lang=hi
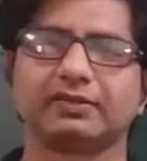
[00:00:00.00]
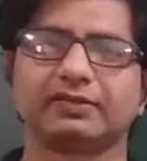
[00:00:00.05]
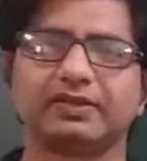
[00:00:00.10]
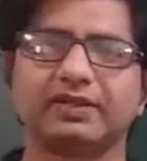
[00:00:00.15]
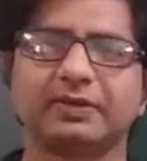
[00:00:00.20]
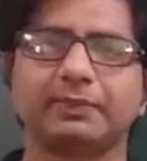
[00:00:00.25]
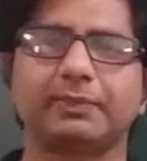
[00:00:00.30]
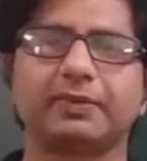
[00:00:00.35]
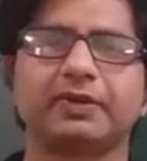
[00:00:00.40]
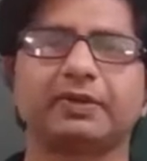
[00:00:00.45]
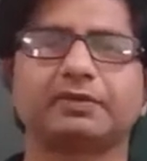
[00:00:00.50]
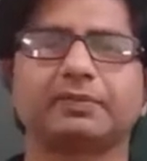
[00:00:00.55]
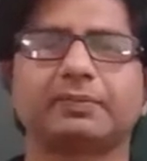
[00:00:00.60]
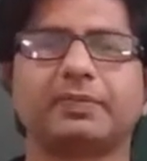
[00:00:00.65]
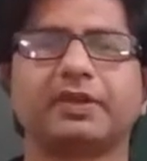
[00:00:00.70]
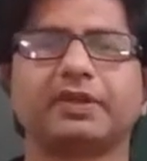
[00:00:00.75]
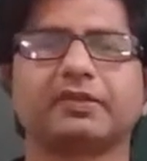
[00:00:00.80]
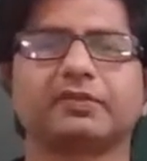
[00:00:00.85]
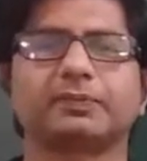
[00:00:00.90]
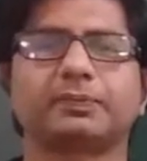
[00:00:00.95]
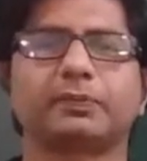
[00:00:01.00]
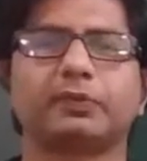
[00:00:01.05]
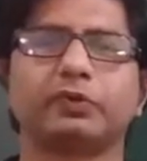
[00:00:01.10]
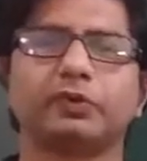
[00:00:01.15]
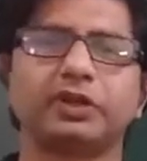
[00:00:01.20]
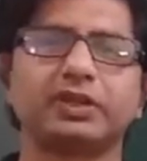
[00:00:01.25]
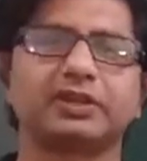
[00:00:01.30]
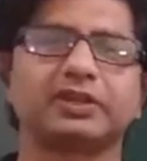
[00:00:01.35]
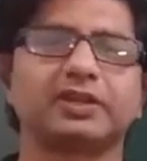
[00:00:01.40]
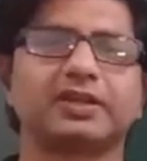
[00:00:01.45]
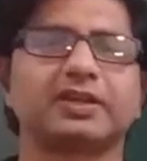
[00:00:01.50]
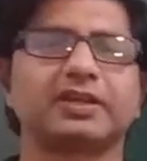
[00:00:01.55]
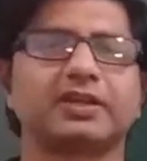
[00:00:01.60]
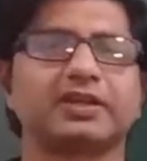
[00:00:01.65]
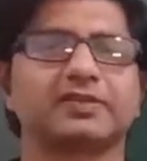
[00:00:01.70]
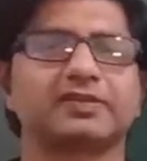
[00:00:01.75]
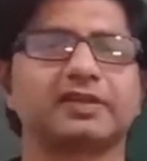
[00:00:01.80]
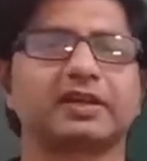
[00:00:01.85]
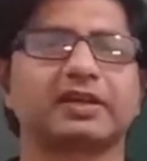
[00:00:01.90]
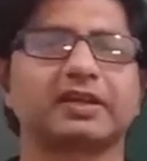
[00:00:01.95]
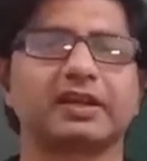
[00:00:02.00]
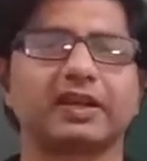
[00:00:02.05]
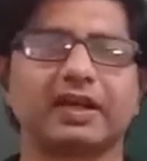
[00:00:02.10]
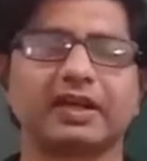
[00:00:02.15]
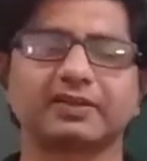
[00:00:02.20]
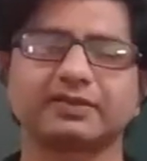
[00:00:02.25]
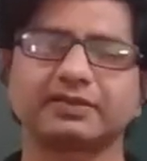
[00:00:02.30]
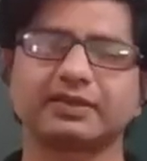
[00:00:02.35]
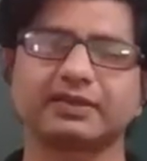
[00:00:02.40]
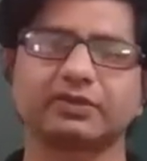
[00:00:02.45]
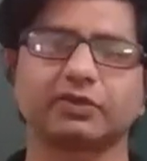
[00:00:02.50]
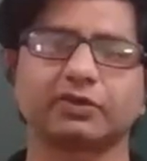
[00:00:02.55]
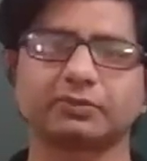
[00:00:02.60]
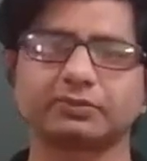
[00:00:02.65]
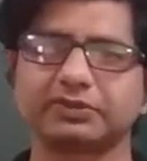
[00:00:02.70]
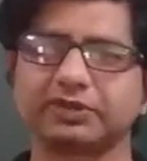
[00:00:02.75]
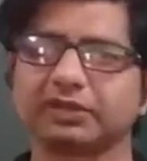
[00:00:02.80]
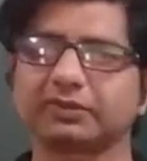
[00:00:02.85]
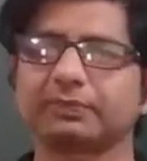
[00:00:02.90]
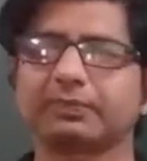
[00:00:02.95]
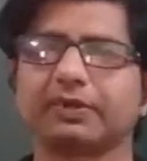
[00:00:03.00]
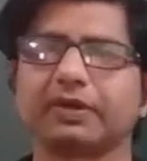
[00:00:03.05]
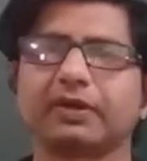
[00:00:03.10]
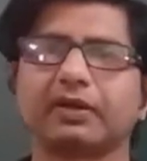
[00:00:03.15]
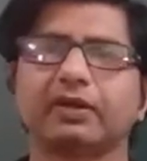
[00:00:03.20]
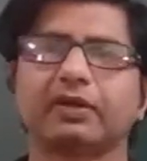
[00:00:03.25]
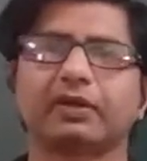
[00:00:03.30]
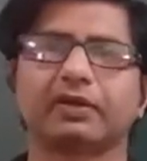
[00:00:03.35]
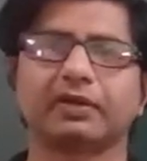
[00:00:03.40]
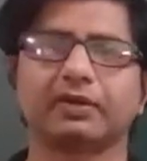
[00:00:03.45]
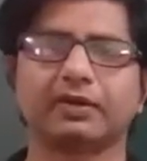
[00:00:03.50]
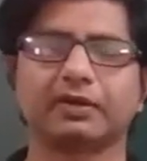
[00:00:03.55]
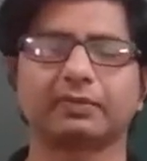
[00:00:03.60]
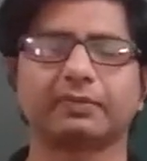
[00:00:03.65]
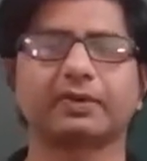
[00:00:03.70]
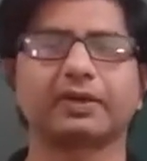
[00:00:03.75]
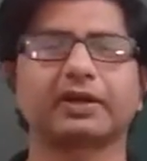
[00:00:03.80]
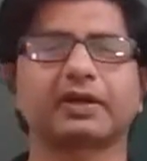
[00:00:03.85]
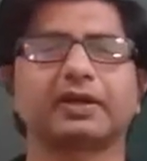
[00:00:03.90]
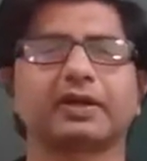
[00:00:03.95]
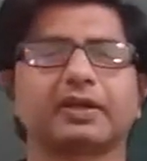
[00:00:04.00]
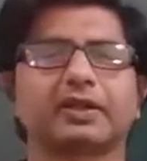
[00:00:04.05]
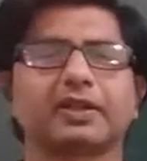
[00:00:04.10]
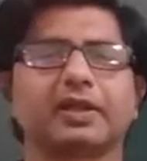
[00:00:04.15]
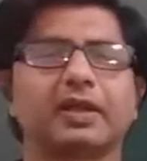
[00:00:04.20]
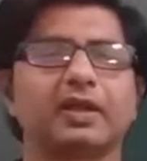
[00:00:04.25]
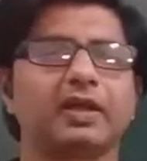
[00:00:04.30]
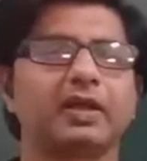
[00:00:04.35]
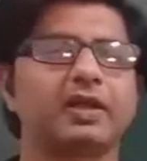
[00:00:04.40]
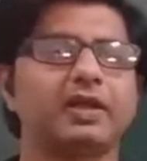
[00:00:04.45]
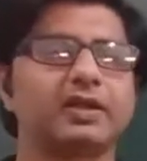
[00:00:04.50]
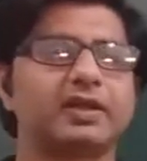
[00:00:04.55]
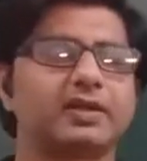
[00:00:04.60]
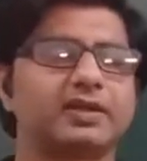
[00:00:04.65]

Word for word: सी प्लस प्लस पूरी तरीके से क्लास एंड ऑब्जेक्ट पर निर्भर करता है